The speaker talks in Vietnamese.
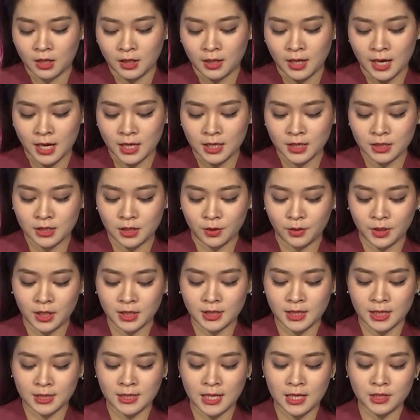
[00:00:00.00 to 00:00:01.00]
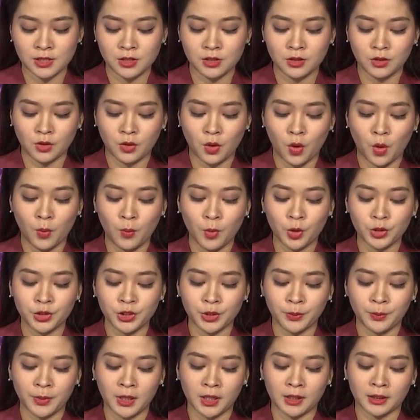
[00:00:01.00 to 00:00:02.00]
Ngay sau khi xảy ra sự cố môi
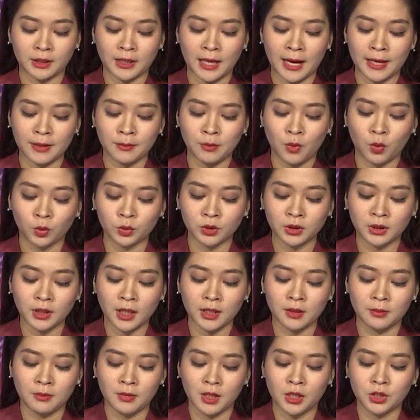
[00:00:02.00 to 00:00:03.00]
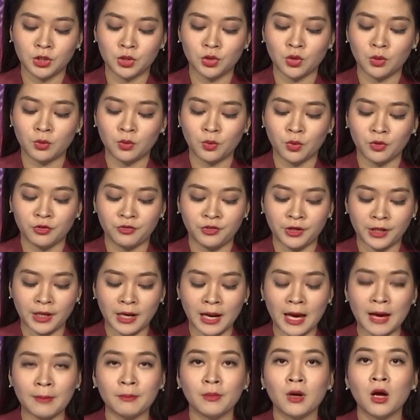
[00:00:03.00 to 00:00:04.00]
trường biển tại bốn tỉnh miền Trung của Việt
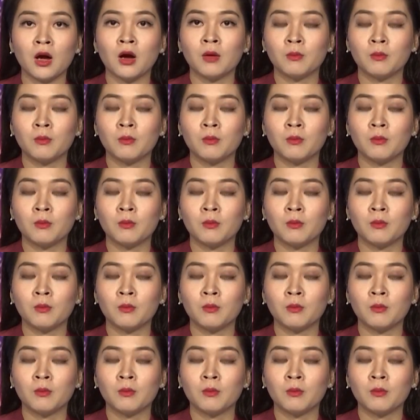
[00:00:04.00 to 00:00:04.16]
Nam,